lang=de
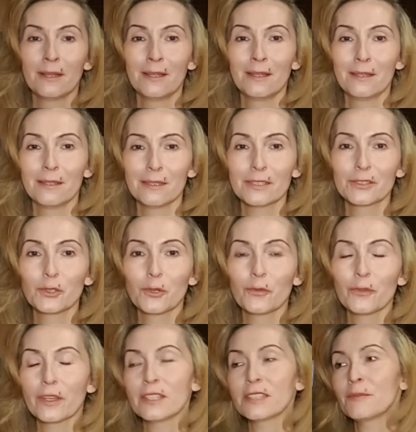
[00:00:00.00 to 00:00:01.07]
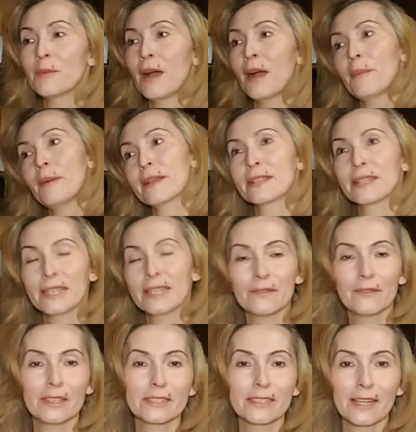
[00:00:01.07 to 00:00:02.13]
Ich dürfte nicht mehr arbeiten gehen, wenn
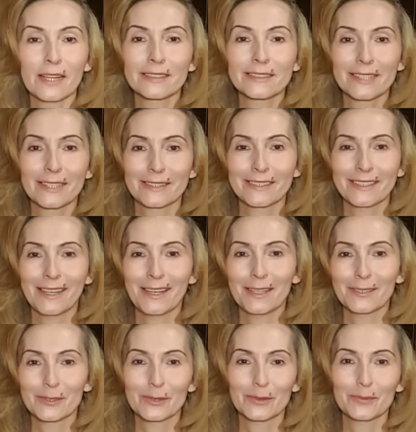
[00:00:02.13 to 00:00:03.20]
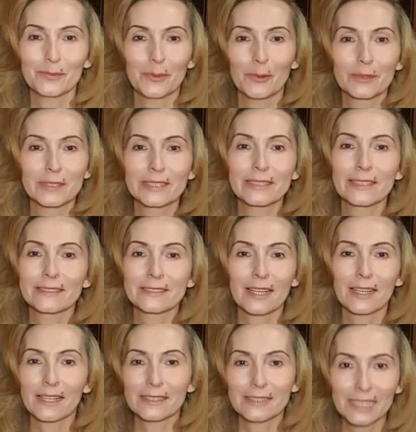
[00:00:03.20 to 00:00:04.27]
ich Angst hätte, ja. Also bei uns ist das gar kein
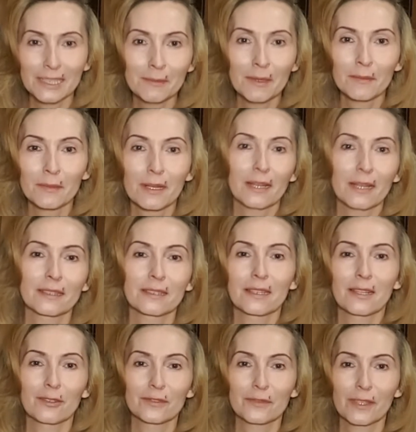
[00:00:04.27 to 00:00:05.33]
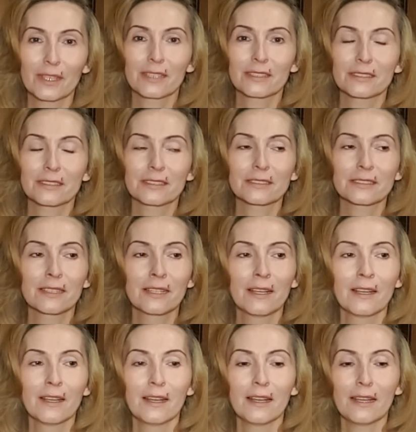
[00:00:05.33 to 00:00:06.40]
Thema im Krankenhaus, wirklich nicht.
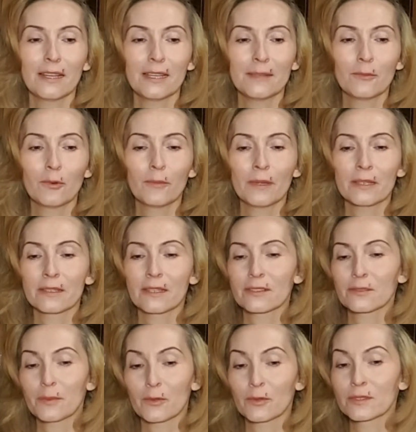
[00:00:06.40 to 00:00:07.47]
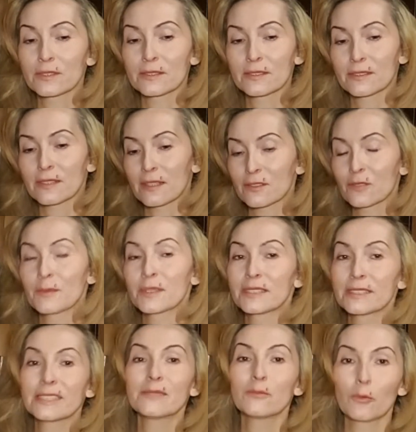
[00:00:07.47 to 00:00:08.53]
Im Moment. Also bei uns, zumindest nicht im OP.